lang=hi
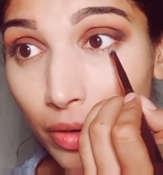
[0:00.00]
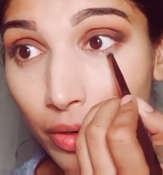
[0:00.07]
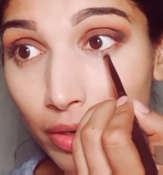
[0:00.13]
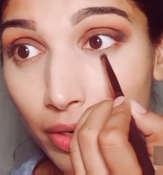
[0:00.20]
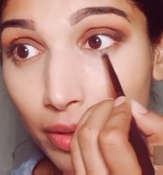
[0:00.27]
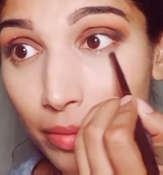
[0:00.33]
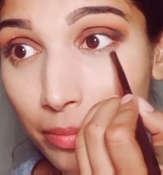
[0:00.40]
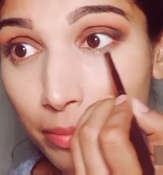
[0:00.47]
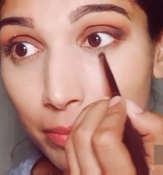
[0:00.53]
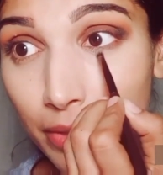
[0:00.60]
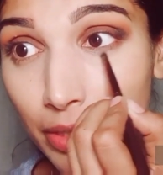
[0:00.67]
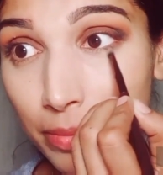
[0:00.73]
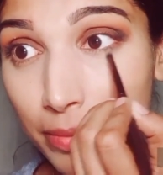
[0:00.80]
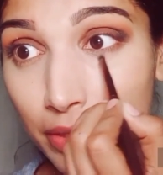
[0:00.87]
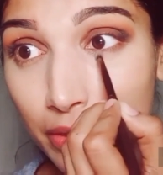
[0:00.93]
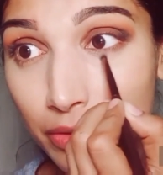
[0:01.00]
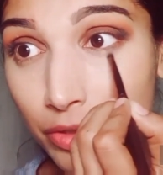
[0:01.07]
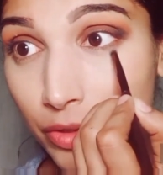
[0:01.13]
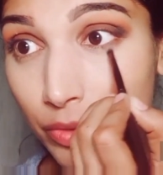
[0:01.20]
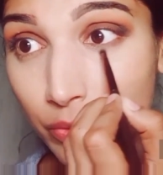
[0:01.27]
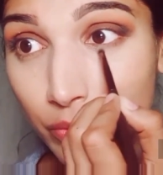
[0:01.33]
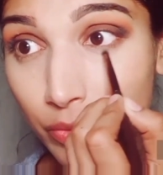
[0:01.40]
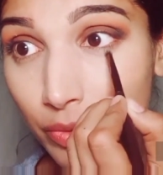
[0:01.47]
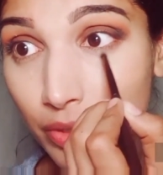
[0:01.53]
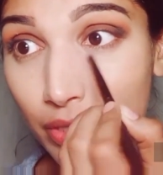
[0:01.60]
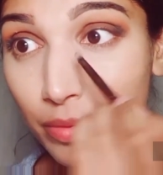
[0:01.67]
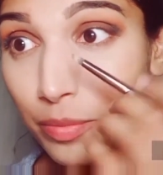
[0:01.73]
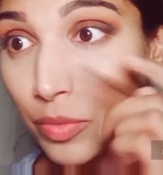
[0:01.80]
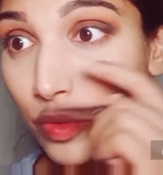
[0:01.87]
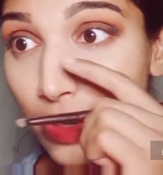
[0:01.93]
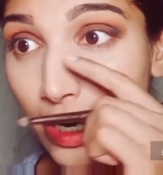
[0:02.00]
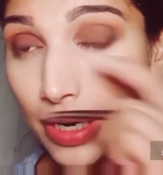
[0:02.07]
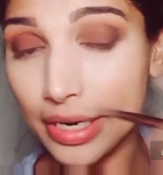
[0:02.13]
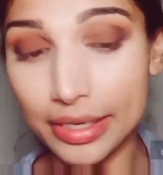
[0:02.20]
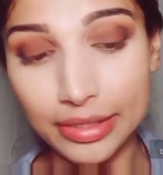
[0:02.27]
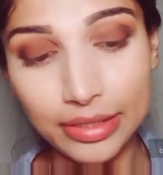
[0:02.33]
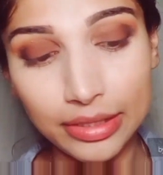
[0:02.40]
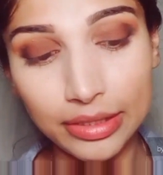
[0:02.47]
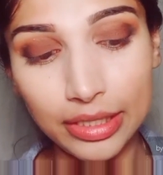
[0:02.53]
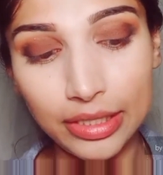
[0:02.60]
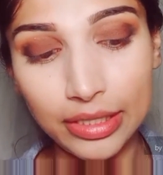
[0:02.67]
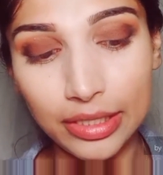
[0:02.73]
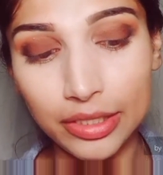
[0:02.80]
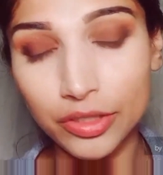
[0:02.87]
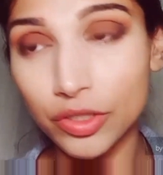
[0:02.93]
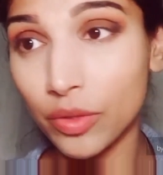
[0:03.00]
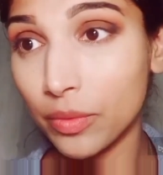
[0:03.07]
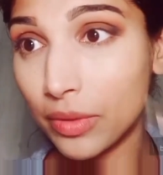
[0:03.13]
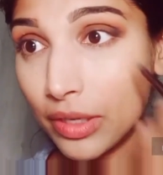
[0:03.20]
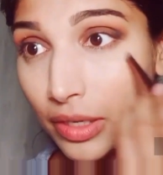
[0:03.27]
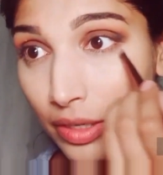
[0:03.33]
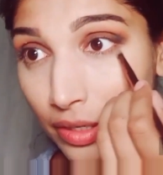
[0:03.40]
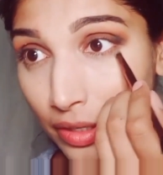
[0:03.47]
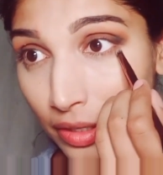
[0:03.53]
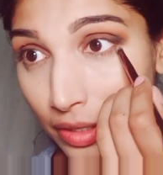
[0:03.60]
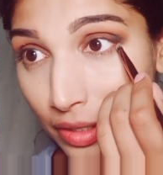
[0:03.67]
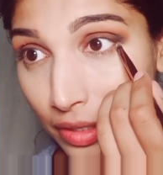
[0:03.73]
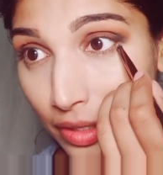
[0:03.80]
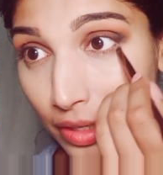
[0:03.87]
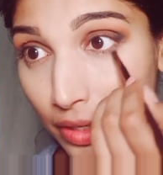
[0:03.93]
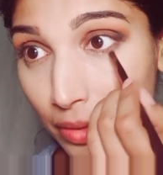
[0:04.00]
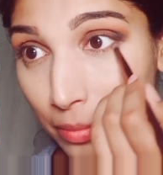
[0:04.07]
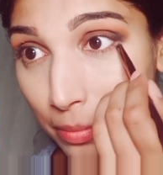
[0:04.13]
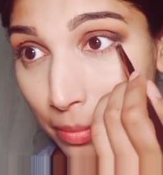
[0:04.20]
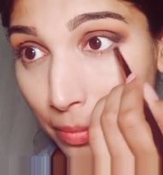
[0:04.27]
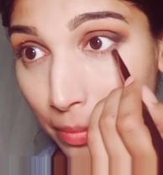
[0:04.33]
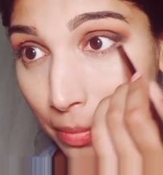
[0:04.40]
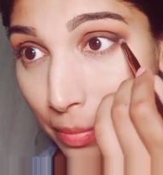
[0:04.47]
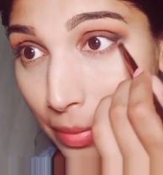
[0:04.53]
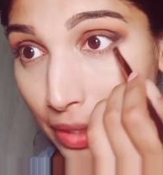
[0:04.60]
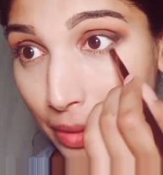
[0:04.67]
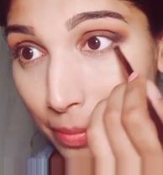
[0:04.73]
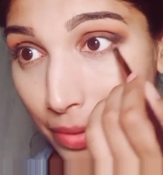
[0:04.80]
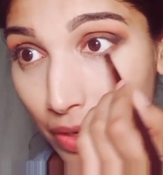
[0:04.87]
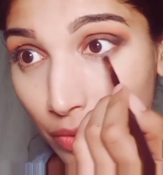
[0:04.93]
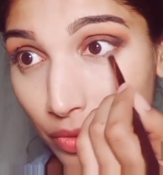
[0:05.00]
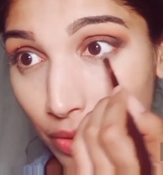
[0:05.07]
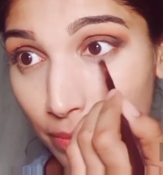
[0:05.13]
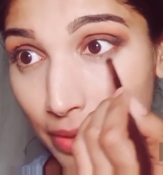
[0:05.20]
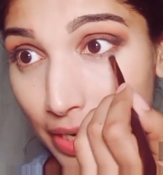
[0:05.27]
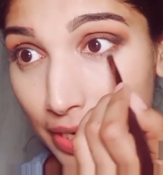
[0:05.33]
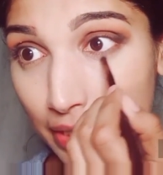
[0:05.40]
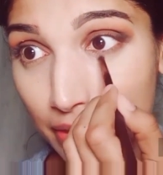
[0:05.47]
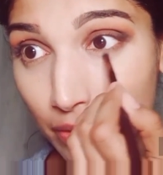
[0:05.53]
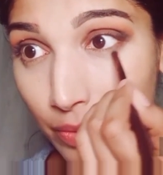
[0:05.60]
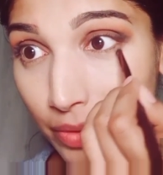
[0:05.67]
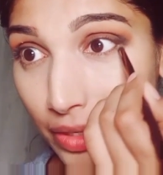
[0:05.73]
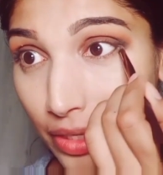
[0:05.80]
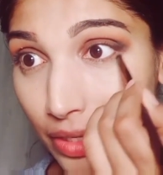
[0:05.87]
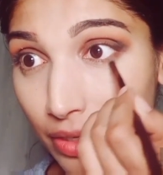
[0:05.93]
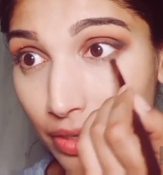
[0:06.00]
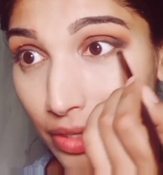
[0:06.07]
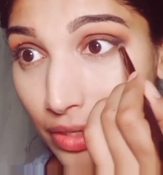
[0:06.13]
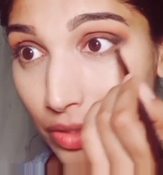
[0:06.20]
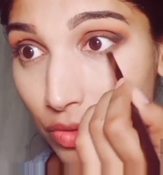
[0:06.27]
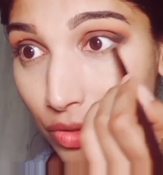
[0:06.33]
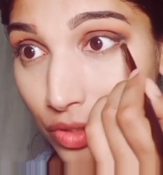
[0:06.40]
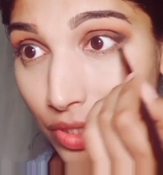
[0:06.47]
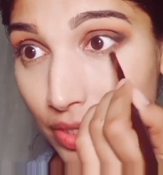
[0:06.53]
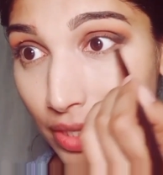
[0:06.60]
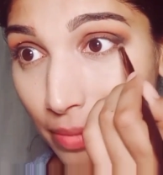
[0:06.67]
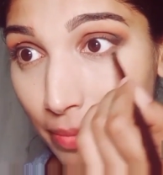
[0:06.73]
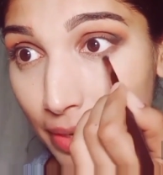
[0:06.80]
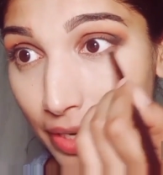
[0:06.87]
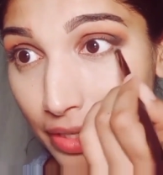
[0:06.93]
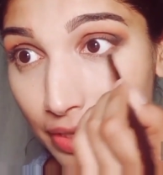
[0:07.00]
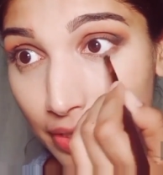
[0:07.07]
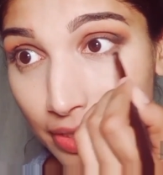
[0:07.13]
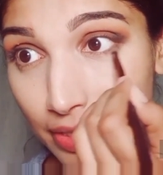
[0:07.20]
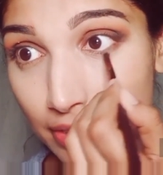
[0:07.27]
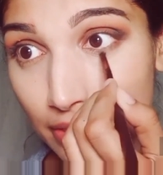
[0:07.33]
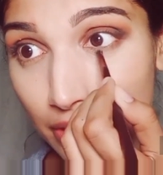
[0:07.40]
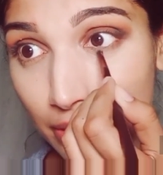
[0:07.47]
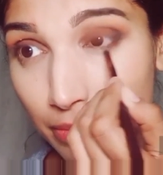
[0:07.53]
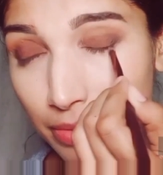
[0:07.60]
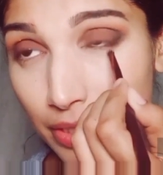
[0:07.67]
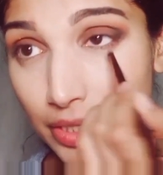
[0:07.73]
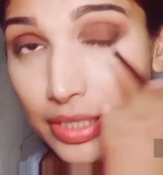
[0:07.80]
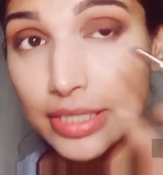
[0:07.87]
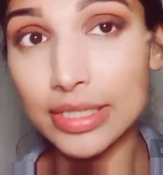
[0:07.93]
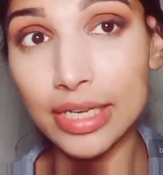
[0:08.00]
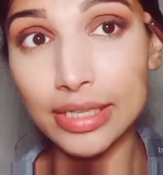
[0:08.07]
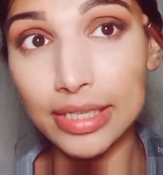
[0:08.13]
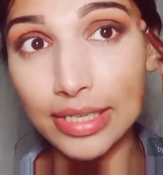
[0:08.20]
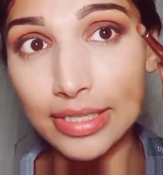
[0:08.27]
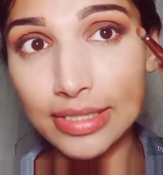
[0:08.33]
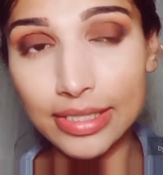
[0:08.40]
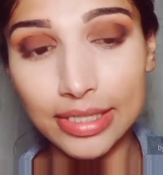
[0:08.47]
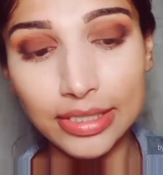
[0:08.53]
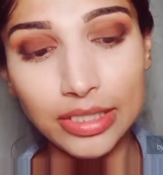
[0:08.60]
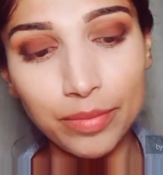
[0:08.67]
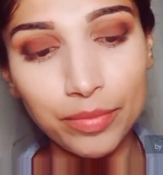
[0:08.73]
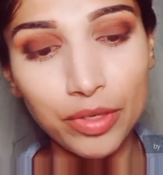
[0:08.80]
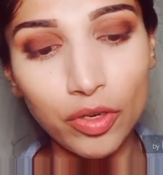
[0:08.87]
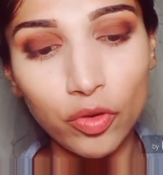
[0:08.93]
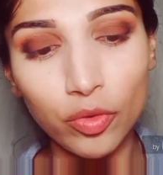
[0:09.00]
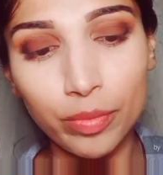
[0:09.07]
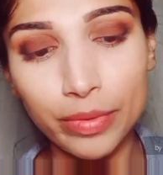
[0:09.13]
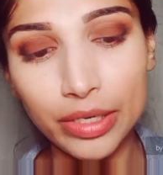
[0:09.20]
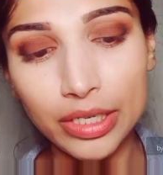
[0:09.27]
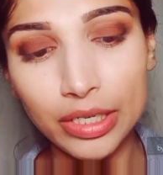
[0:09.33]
और मिड में इधर छोड़ दूंगी पूरा एंड तक नहीं लेके जाऊंगी पहले ब्राउन अप्लाई करूंगी इसको अच्छे से ब्लेंड करके इसी ब्रश के साथ इसकी टिप के ऊपर